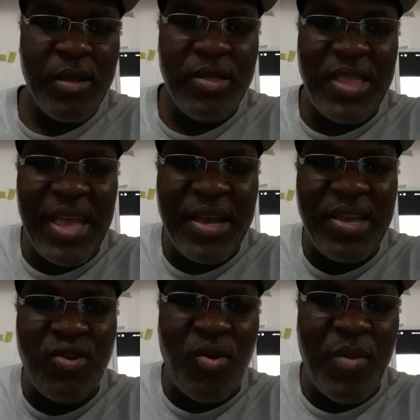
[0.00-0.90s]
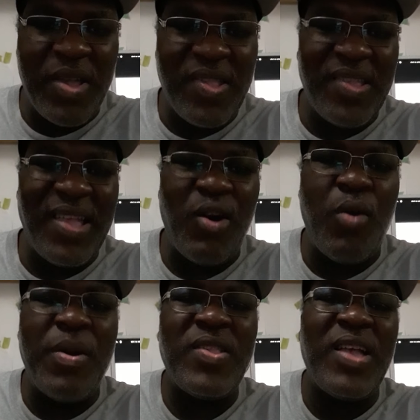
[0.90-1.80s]
dès qu'il commençait, ça
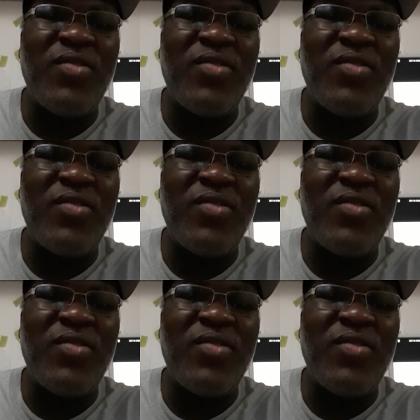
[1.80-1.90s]
commence en